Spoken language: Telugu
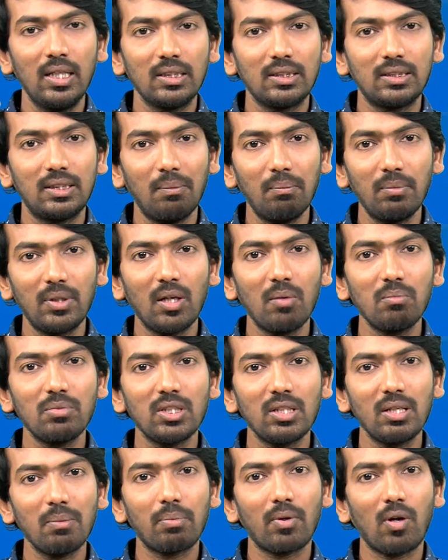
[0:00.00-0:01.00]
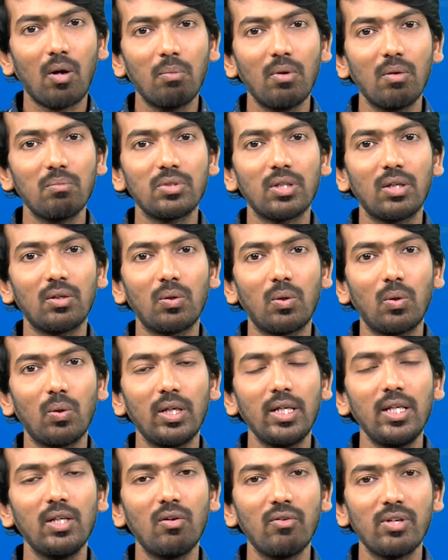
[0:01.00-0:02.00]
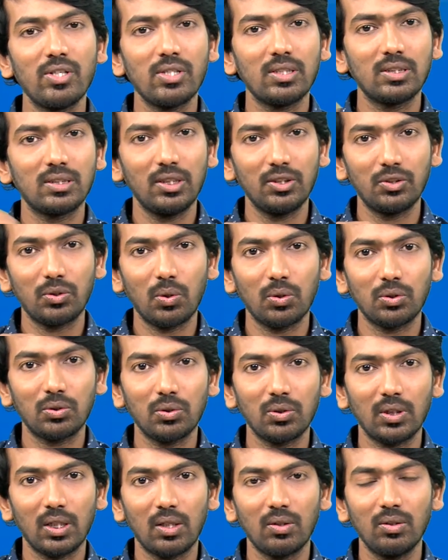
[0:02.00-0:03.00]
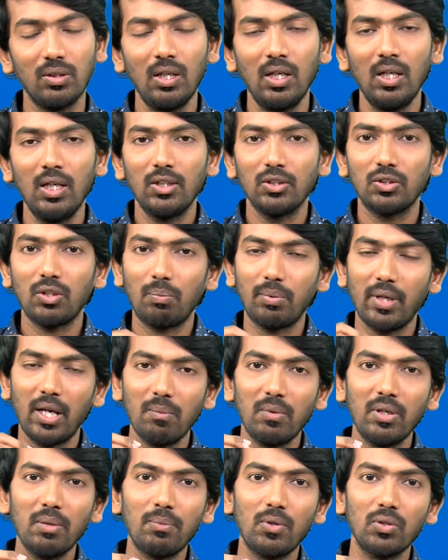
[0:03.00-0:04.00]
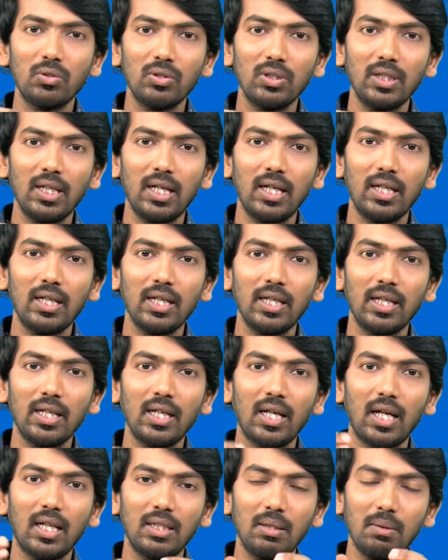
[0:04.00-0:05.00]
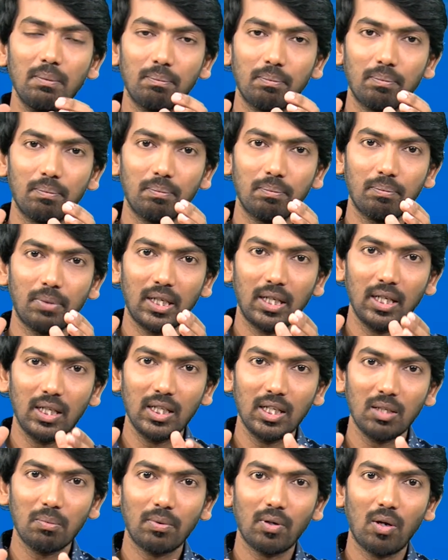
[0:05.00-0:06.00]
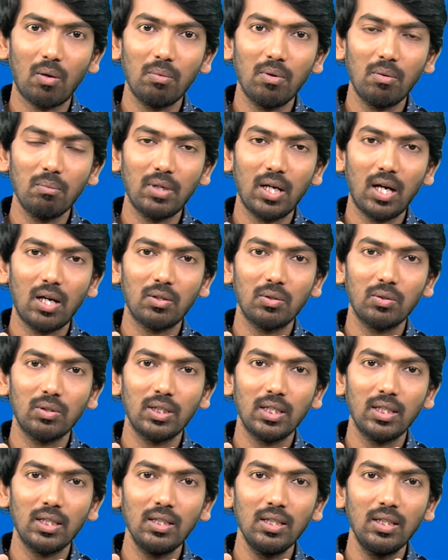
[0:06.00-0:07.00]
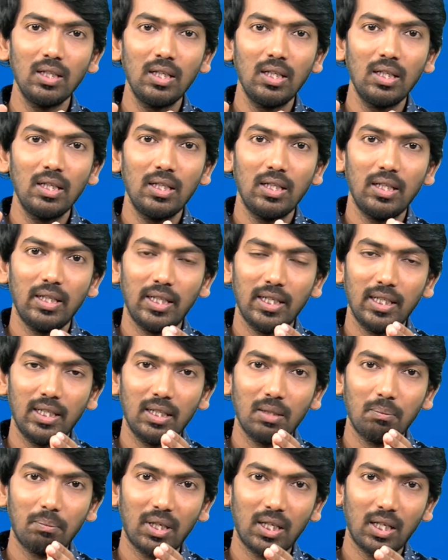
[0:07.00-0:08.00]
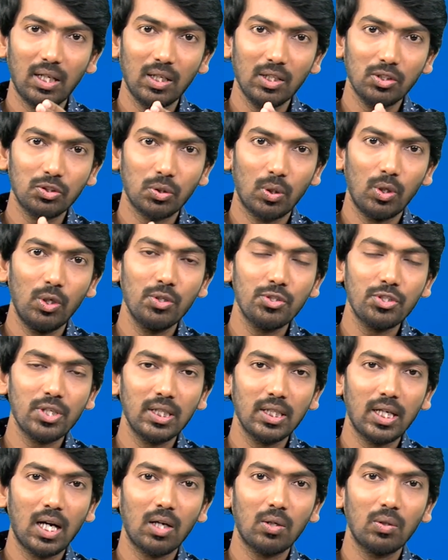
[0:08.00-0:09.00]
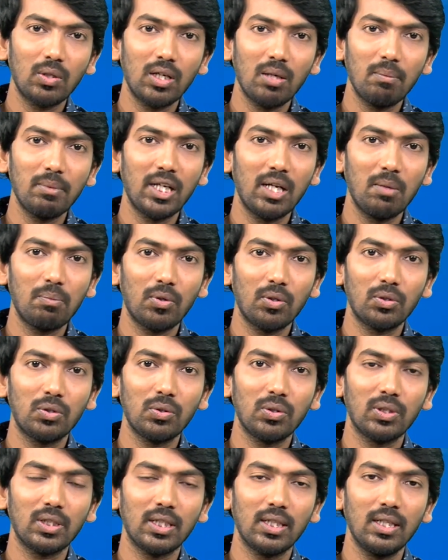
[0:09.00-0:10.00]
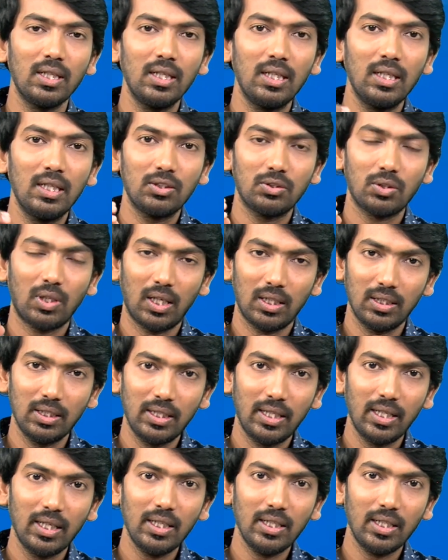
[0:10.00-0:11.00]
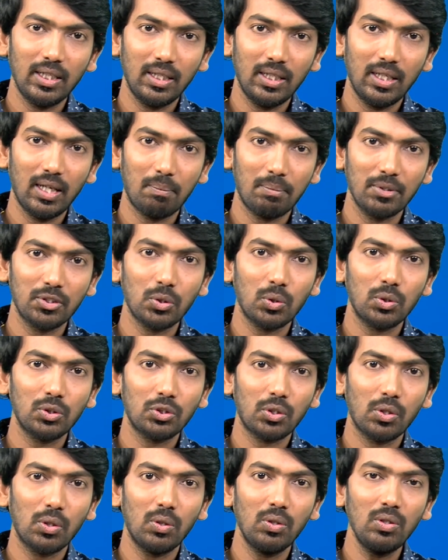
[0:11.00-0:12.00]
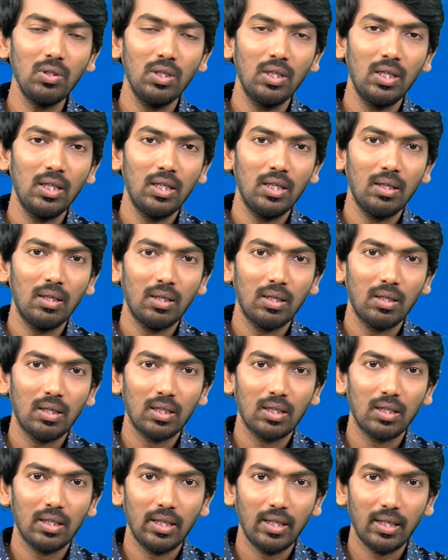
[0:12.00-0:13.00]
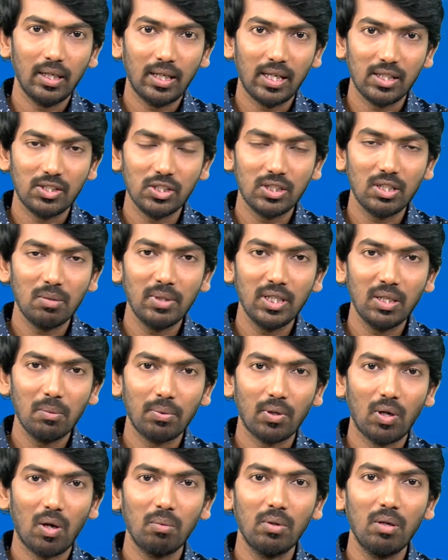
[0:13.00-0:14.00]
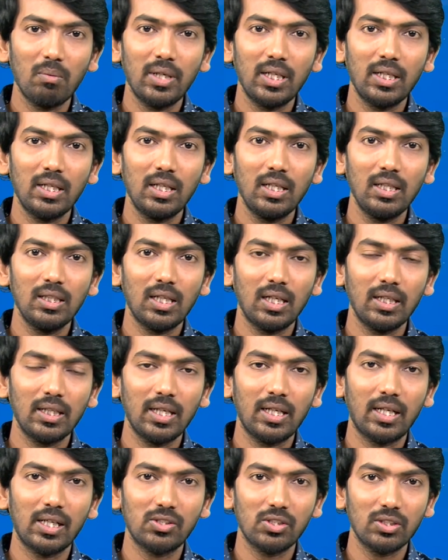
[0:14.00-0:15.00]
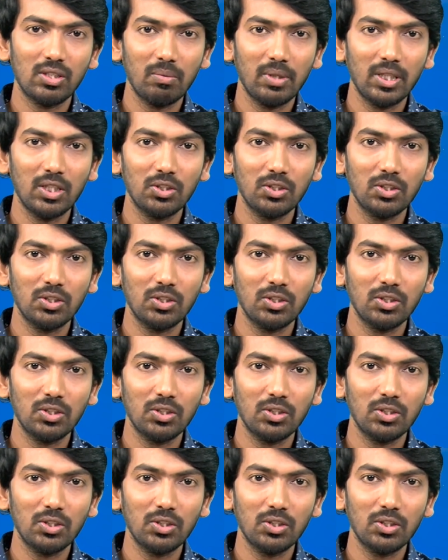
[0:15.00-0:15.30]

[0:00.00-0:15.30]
సిమ్టమ్స్ని ప్రాబ్లమ్స్ అనుకొని ఇన్నోవేషన్స్ తీసుకొస్తున్నారు సో అప్పుడు ఏమైపోతుంది అని అంటే అది పర్టికులర్ ప్రాబ్లం కాకుండా అండ్ పర్టికులర్ సొల్యూషన్ కాకుండా మిగిలిపోతూ ఉంది సో అందుకే ఈ ఎపిసోడ్స్లో ఖచ్చితమైన ప్రాబ్లం ఏంటి దానికి ఖచ్చితమైన